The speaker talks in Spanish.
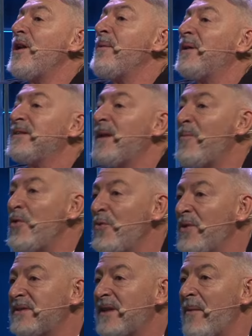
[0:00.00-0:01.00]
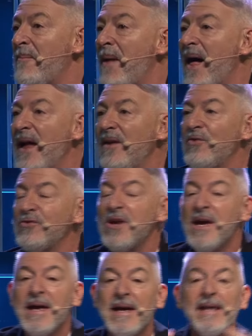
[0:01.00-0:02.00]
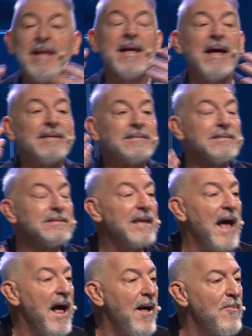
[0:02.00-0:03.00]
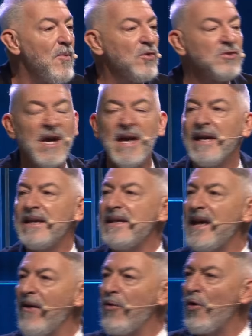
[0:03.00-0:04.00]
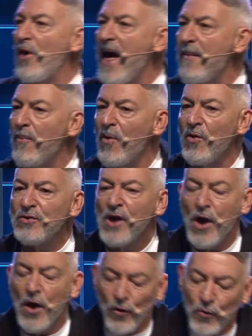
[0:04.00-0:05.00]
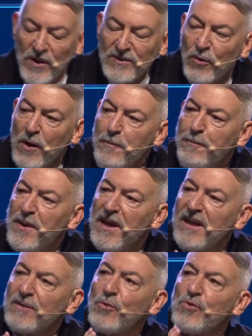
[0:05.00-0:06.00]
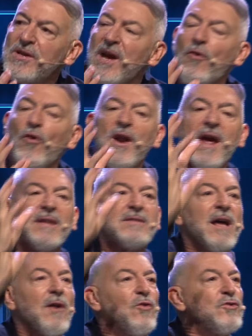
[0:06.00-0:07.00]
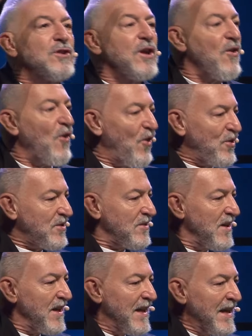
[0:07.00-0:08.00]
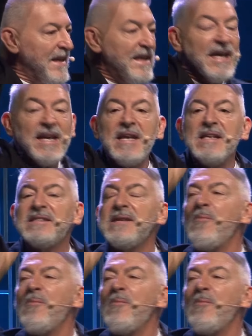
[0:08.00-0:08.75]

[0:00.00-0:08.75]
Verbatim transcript: levantamos nuestras manos y cantamos y adoramos, nuestro espíritu se conecta con Dios y en ese